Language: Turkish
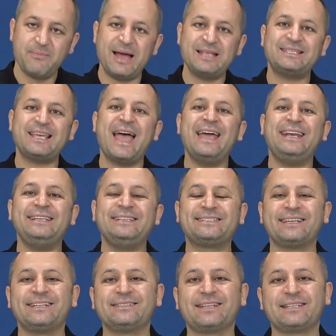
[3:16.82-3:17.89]
bence her
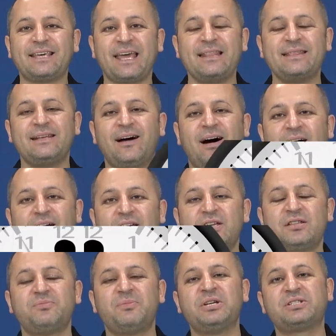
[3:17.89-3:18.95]
insanın da kendine
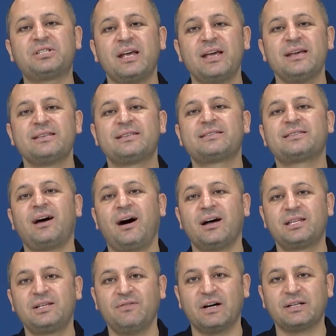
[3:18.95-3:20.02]
ait bir
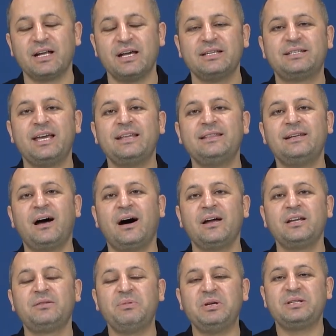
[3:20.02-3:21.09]
saati var. Kendine
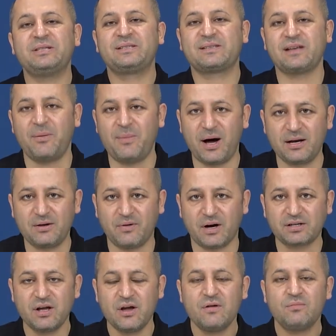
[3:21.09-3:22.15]
ait bir zaman zamanı
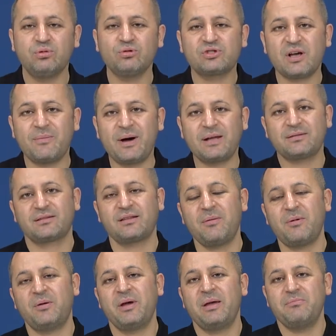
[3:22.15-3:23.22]
var. Bu zaman
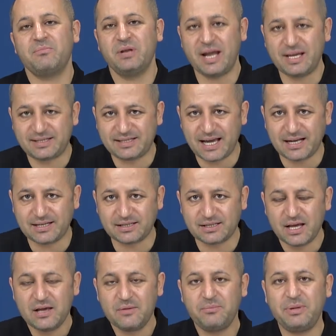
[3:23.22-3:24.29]
tamamen bireyseldir.
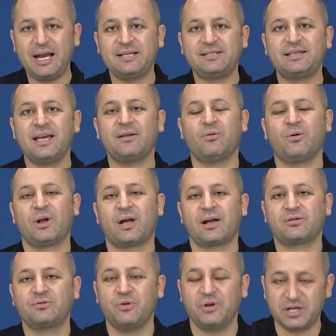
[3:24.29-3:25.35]
Bireysel
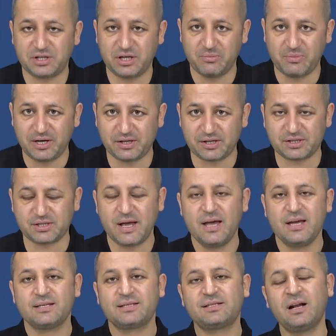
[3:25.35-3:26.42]
olarak yönetilmelidir.
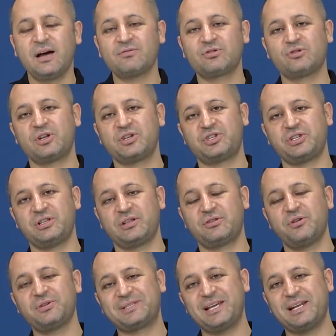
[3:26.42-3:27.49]
Sınav sürecinde
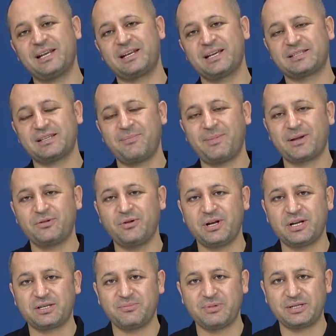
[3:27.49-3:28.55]
de özellikle zaman
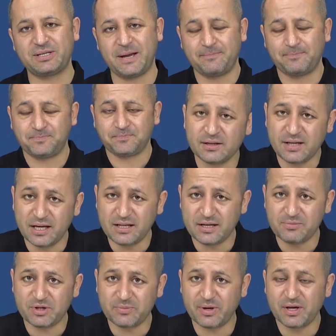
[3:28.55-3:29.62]
yönetiminde,
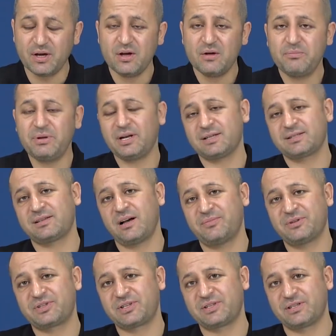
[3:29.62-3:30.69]
dediğim gibi biraz
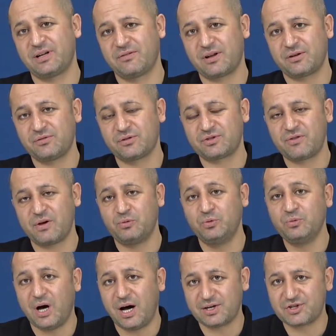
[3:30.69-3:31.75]
sabırsız davranıyoruz ve
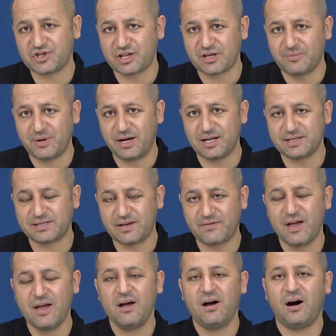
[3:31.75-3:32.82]
hunharca da maalesef
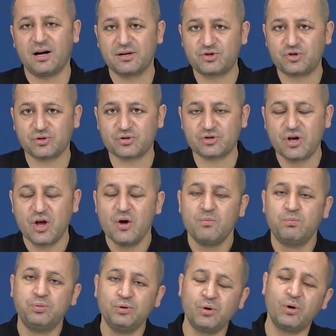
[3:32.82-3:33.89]
harcıyoruz.
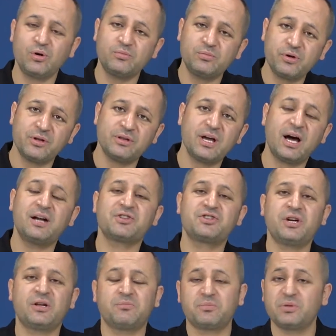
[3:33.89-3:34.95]
Bunu olumlu yönde
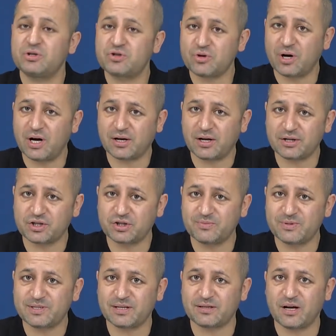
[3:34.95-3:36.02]
harcayan birçok
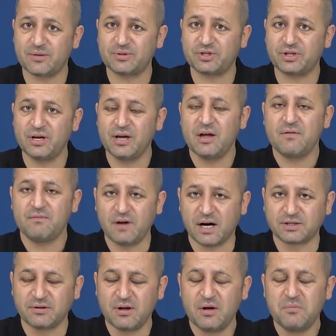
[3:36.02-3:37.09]
arkadaşımız da tabii ki
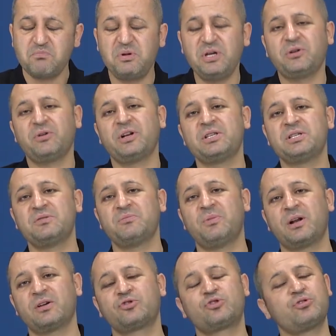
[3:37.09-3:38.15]
var. Bir öğrencim
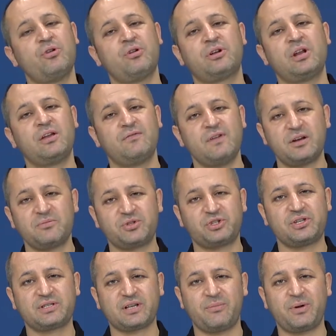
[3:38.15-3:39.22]
bana şu örneği
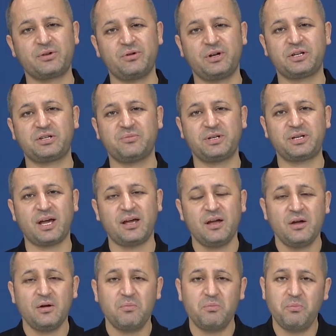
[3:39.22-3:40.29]
vermişti zaman yönetiminde.
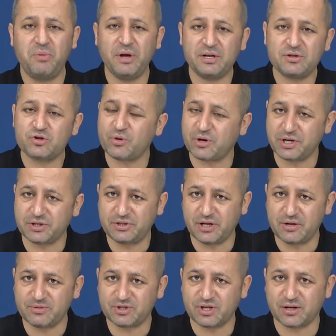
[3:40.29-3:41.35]
Beni çok
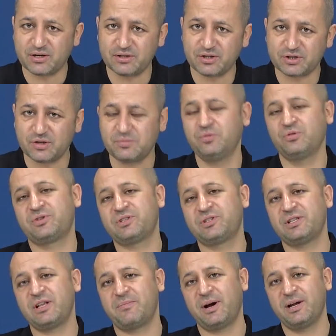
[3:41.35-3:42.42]
etkilemişti arkadaşlar. Bunu
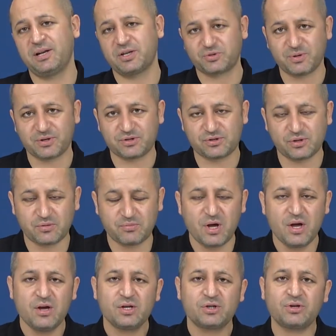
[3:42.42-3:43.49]
sizinle paylaşmak istiyorum.
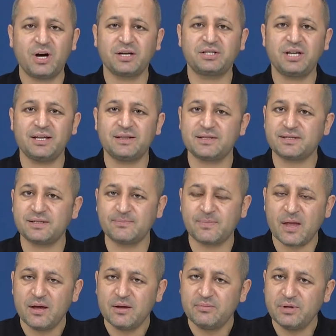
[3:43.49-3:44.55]
Şu an kendisi
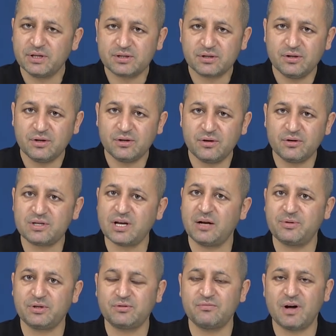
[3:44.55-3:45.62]
bir e,
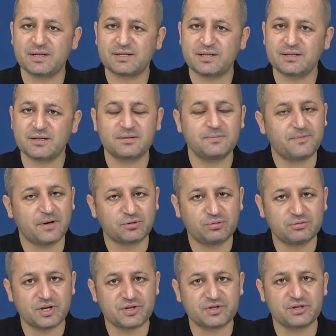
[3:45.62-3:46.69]
özel bir üniversitede tıp
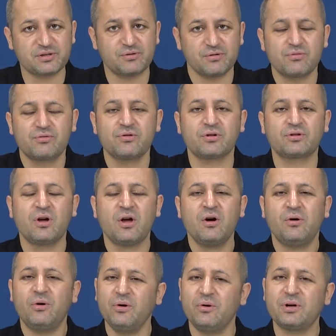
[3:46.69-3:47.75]
fakültesinde okuyor.
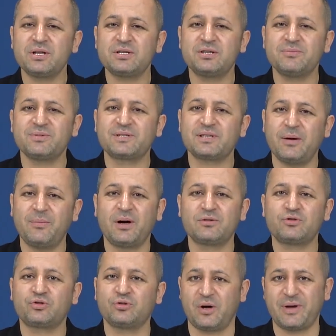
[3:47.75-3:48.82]
O öğrencim
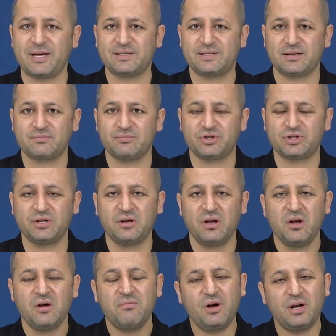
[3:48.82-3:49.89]
zamanı şuna benzetmişti.
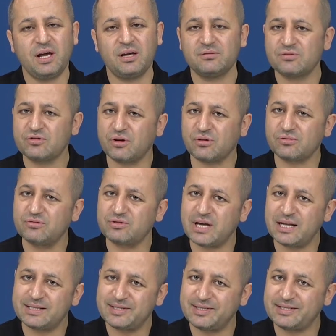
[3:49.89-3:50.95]
Böyle çok
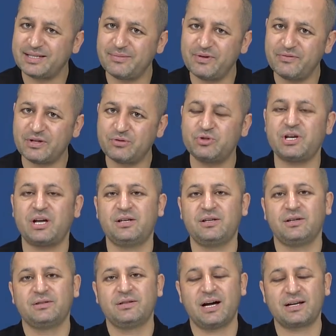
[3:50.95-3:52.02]
güzel, sistemli ve
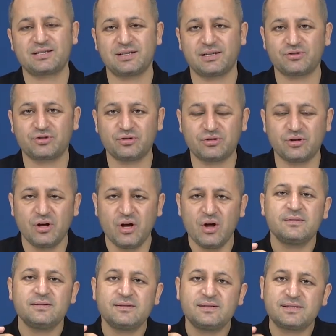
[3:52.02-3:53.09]
düzenli ders çalışıyordu.
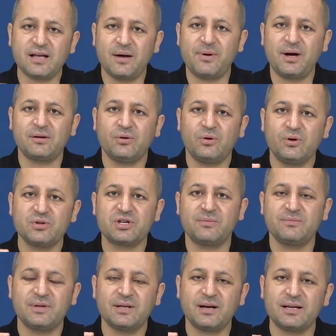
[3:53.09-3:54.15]
Zaman
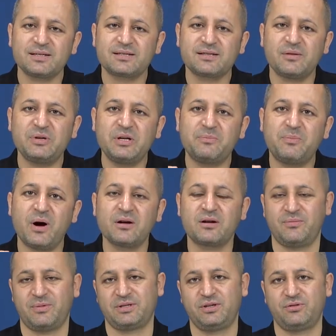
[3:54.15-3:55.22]
hocam dedi aslında bir
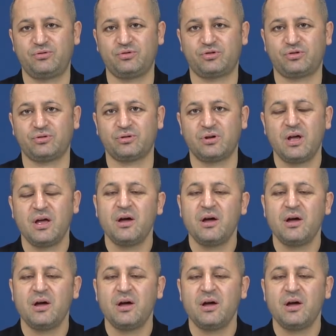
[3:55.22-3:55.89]
bankamatik düşünün.